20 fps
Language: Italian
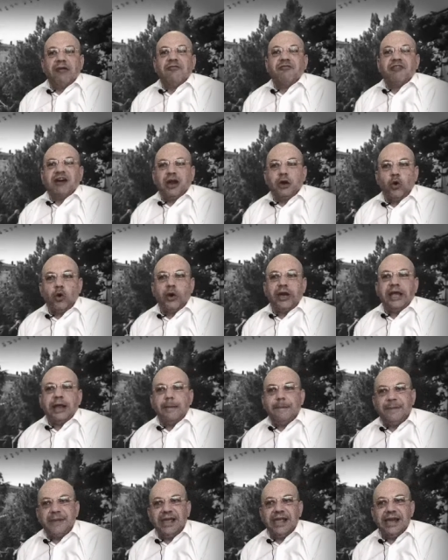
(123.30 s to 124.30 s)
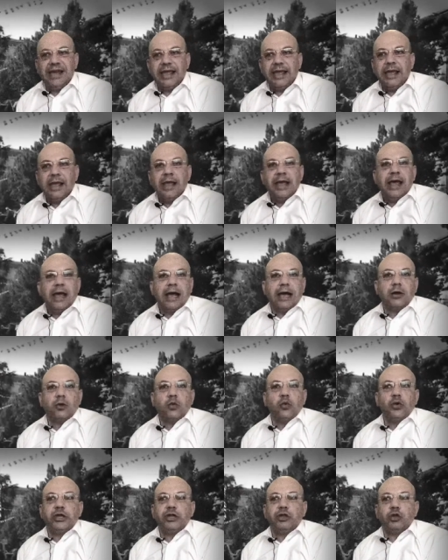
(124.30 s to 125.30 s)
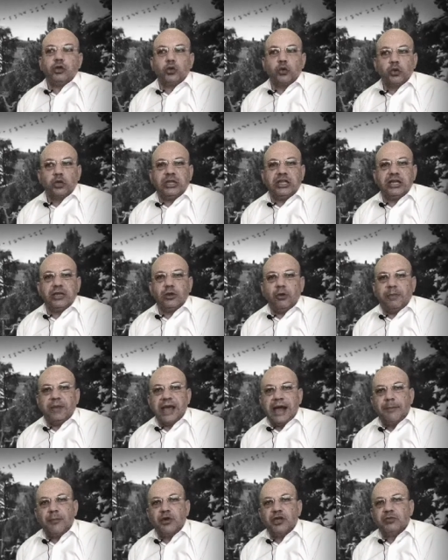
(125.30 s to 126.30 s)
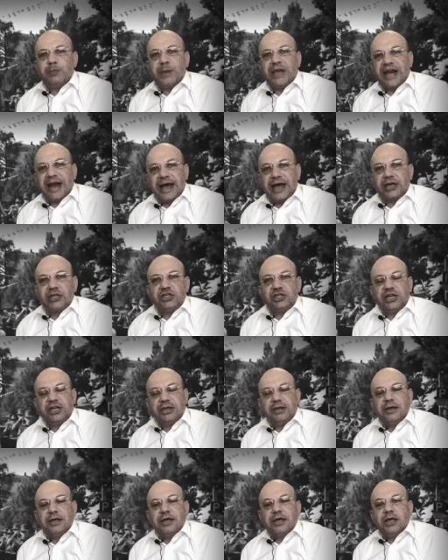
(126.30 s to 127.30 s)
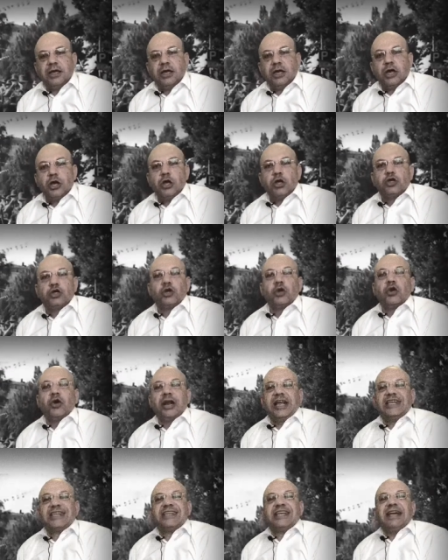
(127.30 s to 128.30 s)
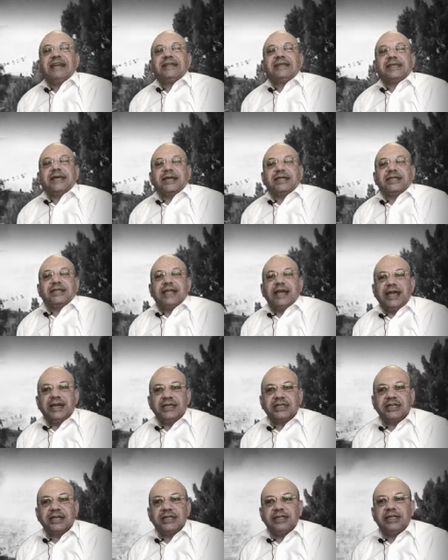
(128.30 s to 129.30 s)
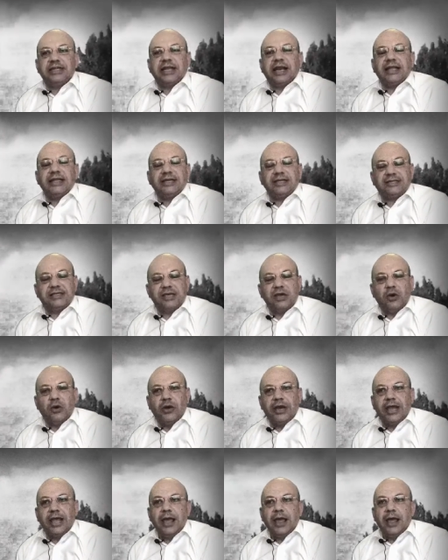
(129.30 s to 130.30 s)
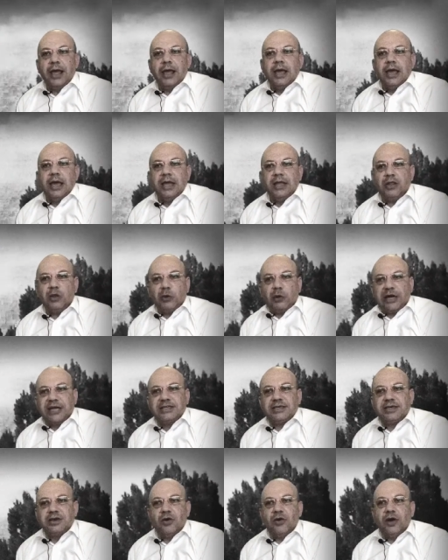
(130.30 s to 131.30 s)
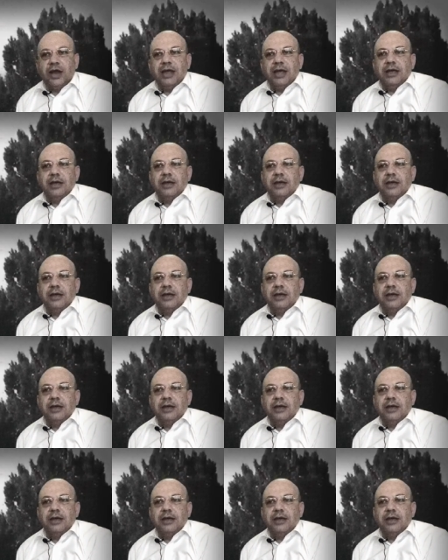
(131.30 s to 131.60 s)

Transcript: valori alpini, a cui tutti dobbiamo ispirarci. Sono l'essenza stessa di tradizioni, educazione,